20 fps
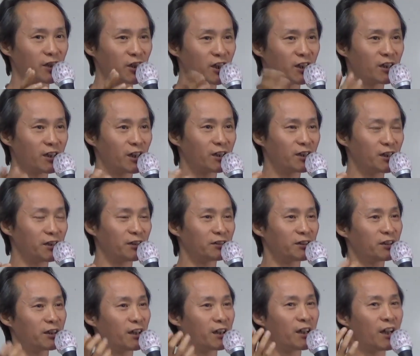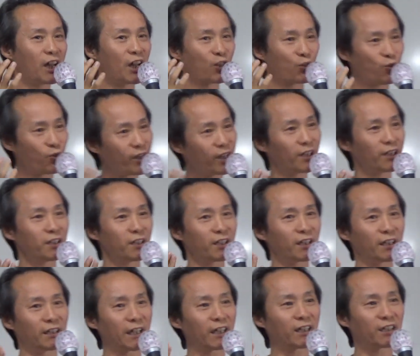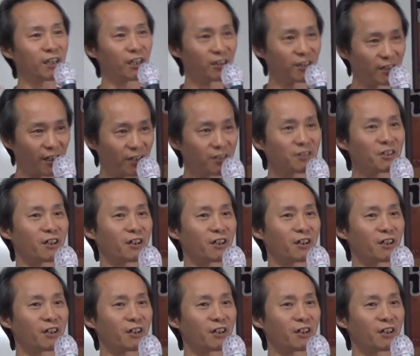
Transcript: 지금까지 어떻게 소리가 이렇게 나게 됐느냐를